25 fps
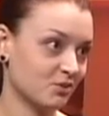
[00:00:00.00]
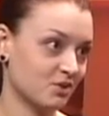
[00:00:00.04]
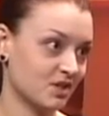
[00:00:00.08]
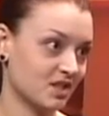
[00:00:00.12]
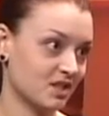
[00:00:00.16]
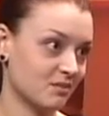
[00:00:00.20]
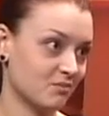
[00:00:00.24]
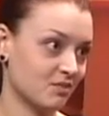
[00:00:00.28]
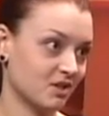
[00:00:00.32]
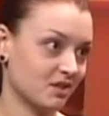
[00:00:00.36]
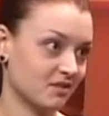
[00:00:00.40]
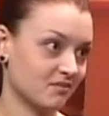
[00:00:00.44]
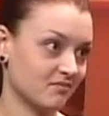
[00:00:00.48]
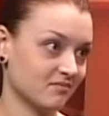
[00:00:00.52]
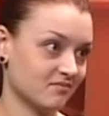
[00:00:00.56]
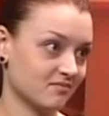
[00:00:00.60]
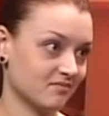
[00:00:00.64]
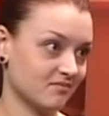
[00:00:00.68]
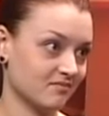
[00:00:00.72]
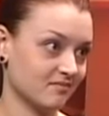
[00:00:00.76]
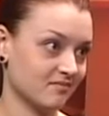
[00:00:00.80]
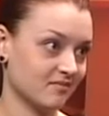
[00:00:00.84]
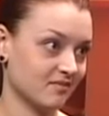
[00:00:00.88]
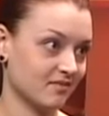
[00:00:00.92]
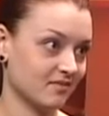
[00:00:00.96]
себя
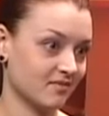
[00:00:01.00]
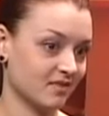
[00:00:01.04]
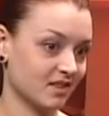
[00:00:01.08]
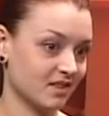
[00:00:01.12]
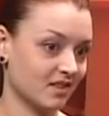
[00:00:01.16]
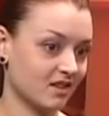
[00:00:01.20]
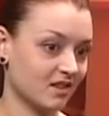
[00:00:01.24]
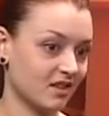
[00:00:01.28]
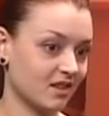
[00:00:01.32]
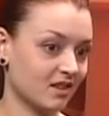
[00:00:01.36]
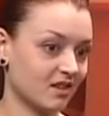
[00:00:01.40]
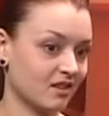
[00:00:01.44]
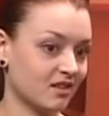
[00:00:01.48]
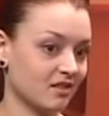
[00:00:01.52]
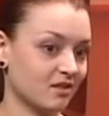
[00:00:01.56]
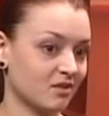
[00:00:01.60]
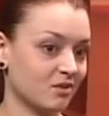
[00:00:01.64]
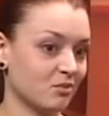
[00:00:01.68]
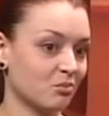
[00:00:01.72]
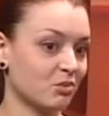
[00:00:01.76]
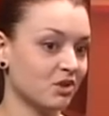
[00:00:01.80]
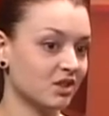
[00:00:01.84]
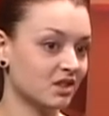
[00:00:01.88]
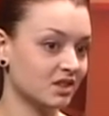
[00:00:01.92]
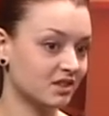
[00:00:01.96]
как э,
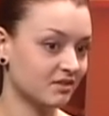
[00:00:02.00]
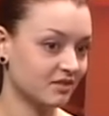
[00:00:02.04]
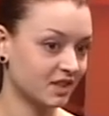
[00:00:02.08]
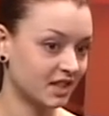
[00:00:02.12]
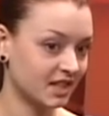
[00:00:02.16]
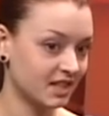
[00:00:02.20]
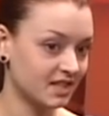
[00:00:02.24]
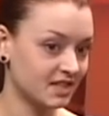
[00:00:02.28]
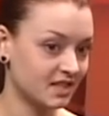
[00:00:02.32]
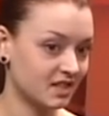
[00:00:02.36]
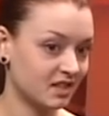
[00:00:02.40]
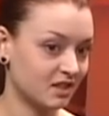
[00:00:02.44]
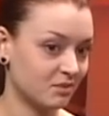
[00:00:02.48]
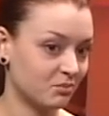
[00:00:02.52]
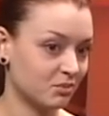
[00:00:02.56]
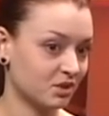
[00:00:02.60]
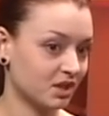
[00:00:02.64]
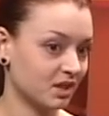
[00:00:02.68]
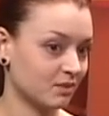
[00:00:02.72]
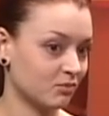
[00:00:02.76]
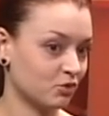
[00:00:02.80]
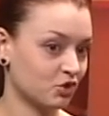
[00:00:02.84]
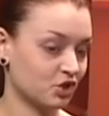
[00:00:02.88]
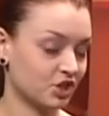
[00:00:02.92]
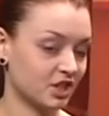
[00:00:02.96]
благотворительный,
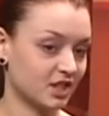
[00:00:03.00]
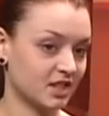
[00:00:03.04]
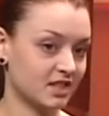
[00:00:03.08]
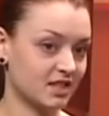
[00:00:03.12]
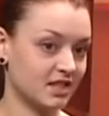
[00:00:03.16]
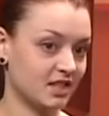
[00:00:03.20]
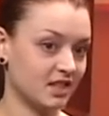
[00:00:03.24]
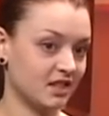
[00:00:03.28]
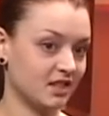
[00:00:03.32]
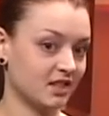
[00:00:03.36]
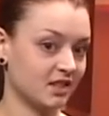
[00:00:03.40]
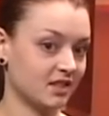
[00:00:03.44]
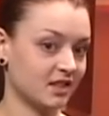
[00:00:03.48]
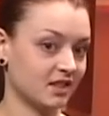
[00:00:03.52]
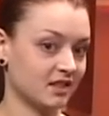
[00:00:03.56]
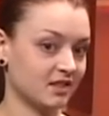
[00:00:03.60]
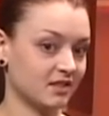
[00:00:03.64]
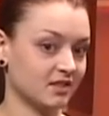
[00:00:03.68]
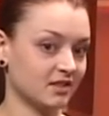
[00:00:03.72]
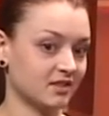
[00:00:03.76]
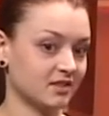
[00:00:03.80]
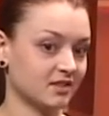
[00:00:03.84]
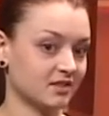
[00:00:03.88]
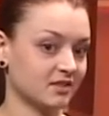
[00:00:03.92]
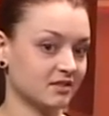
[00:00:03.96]
потому что отдельных
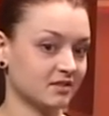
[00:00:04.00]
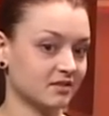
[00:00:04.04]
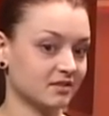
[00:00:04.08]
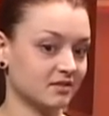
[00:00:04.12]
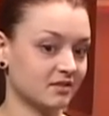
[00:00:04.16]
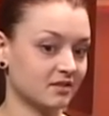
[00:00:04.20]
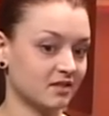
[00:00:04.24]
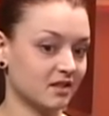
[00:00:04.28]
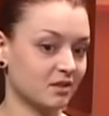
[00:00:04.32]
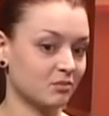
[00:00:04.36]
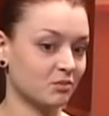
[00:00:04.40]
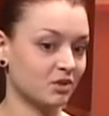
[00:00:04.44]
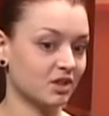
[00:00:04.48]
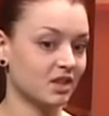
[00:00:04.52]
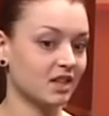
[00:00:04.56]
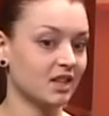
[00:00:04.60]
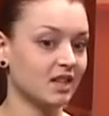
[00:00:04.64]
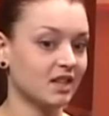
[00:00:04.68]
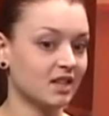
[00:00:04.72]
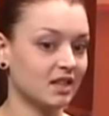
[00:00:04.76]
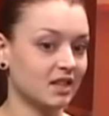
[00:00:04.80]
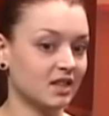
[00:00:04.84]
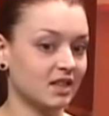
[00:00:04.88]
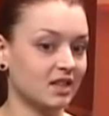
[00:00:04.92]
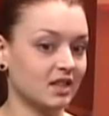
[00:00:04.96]
как бы,
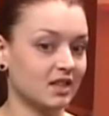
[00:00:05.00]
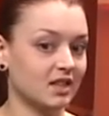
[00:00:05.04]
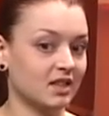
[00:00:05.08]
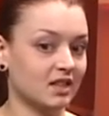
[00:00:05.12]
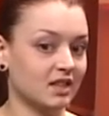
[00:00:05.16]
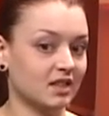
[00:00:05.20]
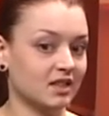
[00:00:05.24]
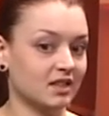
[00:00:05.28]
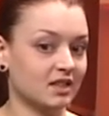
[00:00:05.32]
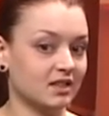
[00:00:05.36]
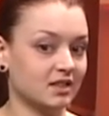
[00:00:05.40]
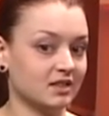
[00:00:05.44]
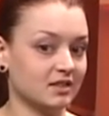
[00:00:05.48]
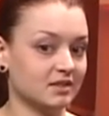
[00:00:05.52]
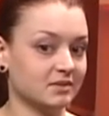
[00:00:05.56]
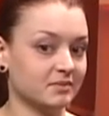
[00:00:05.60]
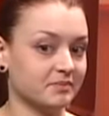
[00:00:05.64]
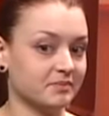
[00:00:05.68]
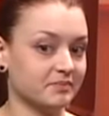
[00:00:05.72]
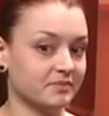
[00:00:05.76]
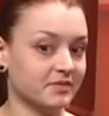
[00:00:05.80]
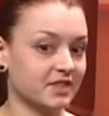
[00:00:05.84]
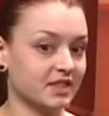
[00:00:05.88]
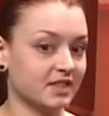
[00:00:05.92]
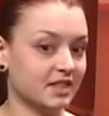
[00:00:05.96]

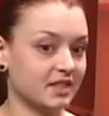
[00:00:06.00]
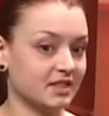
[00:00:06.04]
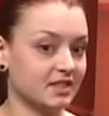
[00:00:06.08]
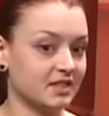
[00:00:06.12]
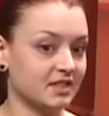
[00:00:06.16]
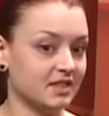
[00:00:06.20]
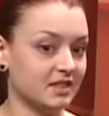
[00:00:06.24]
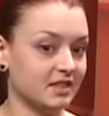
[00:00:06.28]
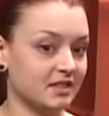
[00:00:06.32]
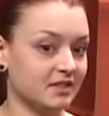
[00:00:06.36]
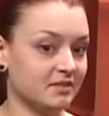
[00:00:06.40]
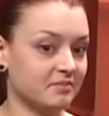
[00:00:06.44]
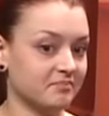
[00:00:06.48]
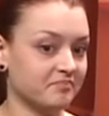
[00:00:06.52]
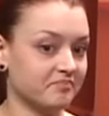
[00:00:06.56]
статей